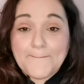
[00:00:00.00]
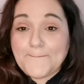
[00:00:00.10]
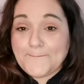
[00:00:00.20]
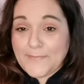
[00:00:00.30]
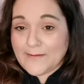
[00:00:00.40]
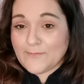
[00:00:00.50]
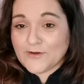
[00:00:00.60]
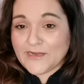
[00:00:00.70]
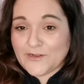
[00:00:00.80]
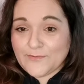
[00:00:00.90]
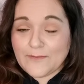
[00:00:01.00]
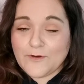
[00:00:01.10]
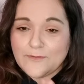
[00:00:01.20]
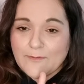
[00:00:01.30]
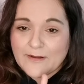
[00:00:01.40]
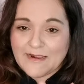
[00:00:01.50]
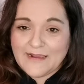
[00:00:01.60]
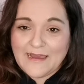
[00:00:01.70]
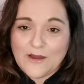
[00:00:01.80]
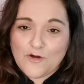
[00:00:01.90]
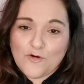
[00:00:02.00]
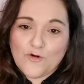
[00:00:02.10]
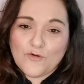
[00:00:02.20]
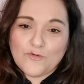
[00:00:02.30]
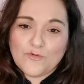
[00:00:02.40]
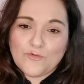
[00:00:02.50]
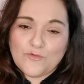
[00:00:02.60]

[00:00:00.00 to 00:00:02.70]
Vamos que nos vamos y vamos a arrancar con